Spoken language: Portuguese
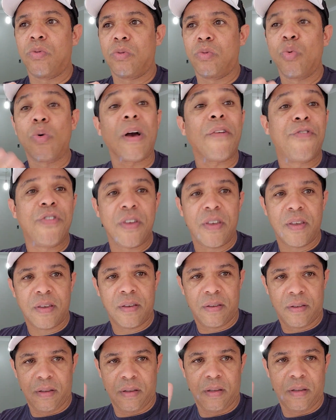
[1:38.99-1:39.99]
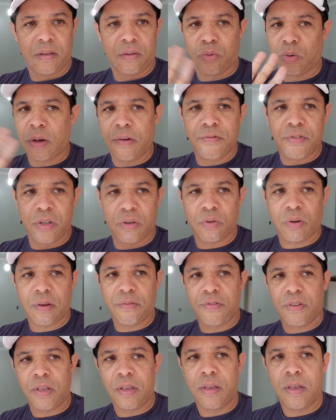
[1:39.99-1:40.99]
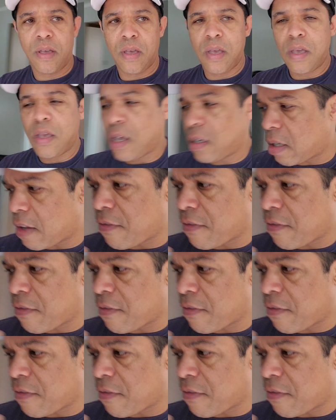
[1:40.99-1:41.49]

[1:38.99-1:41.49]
nunca vi, nunca vi, nunca vi. Eu